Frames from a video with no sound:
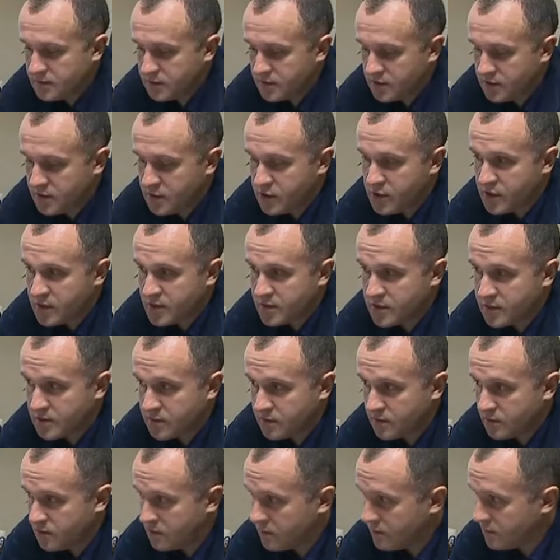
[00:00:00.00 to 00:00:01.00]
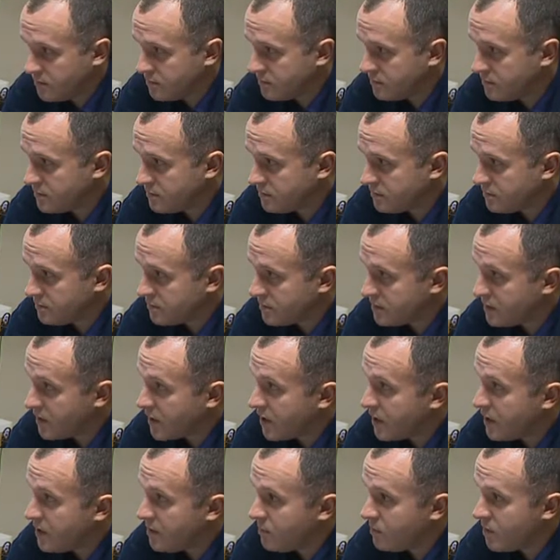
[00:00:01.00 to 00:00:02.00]
Сейчас э,
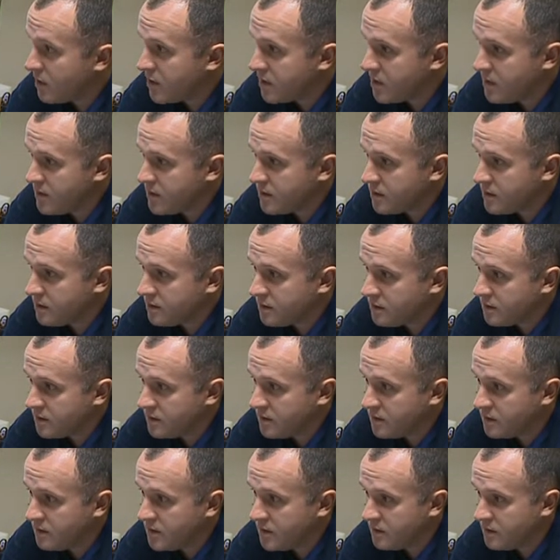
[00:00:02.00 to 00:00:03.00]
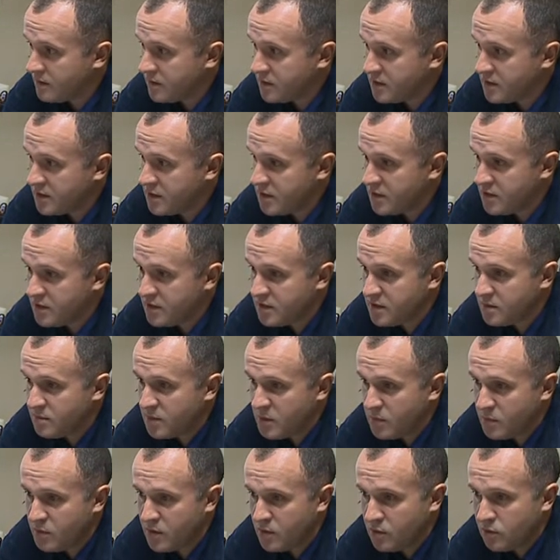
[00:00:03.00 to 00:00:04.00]
такая пора, э,
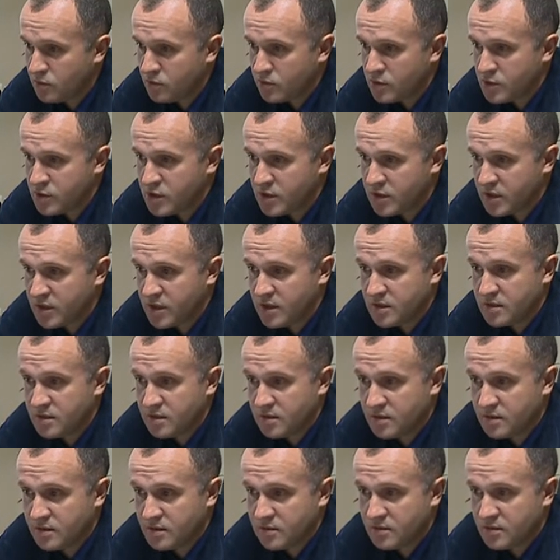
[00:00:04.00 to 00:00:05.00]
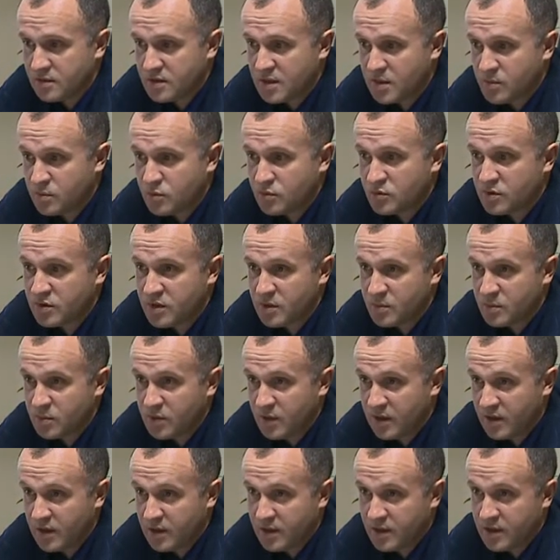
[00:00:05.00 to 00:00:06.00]
осенне-зимний период начинается, э, запуск
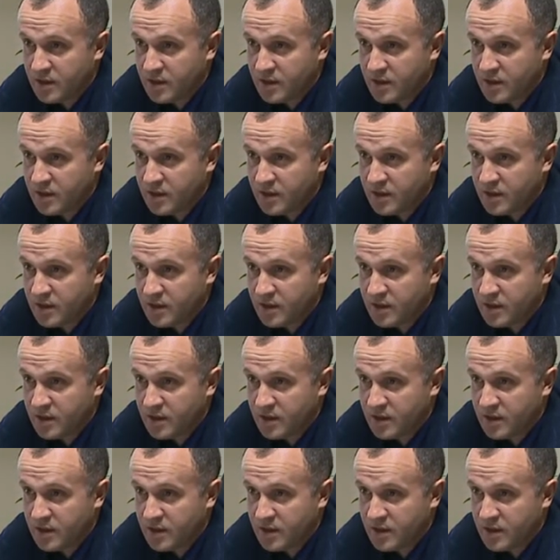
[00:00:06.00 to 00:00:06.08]
тепла.